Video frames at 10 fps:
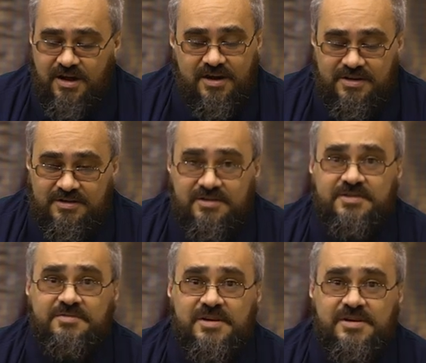как они
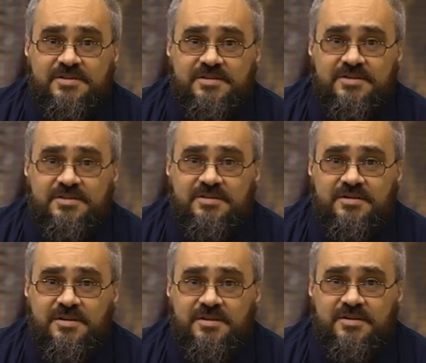назывались
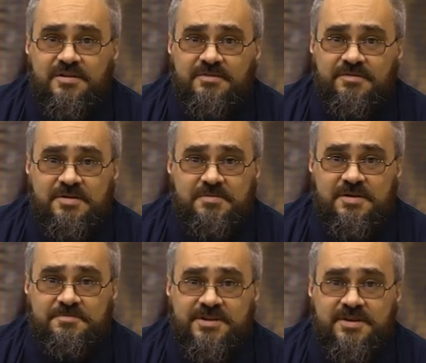во время
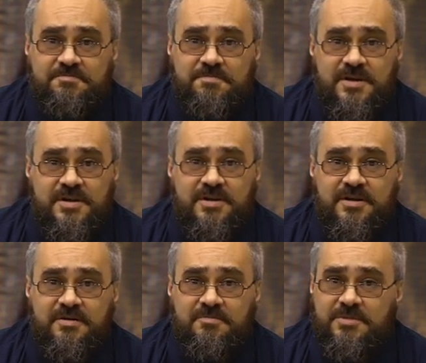Римской
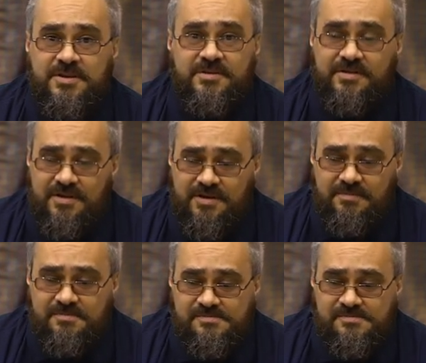империи, мы не знаем.